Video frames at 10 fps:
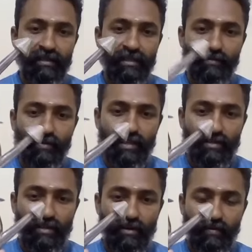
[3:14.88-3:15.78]
ఈ మూడు
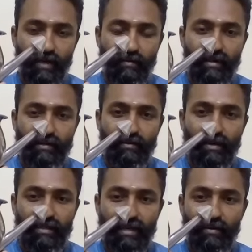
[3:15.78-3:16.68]
వందల రూపాయలు పెట్టి
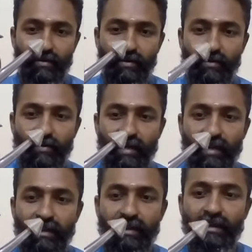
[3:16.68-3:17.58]
ఒక్కసారి కొనుక్కుంటే
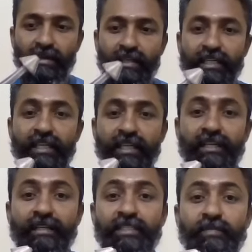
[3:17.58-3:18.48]

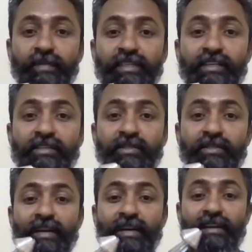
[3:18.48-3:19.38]
ఈఎన్టీ e స్పెషలిస్ట్
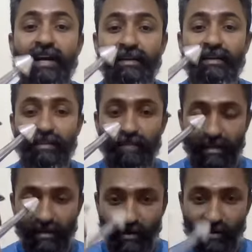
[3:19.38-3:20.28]
మన డాక్టర్ మన
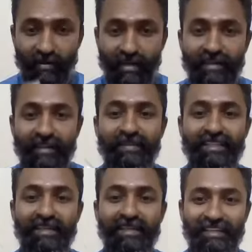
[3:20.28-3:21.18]
ఇంట్లో ఉన్నట్టే
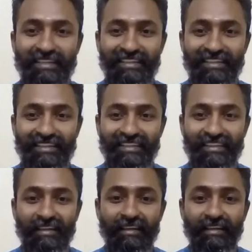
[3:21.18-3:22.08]
మిత్రమ్మ
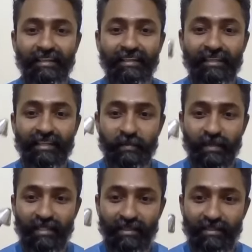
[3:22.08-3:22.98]
ఈఎన్టీ e
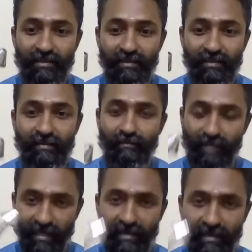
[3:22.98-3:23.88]
స్పెషలిస్టు
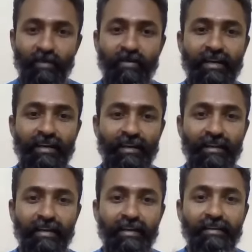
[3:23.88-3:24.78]
మన ఇంట్లో ఉన్నట్టే
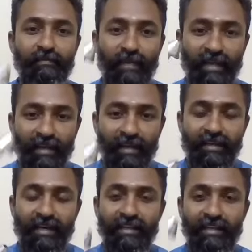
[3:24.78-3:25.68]
పిల్లలకు
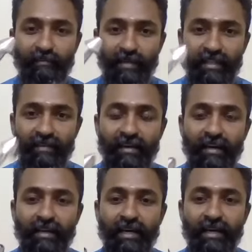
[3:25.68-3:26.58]
కానీ
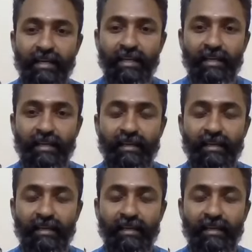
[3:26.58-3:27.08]
పెద్దవాళ్ళకు కానీ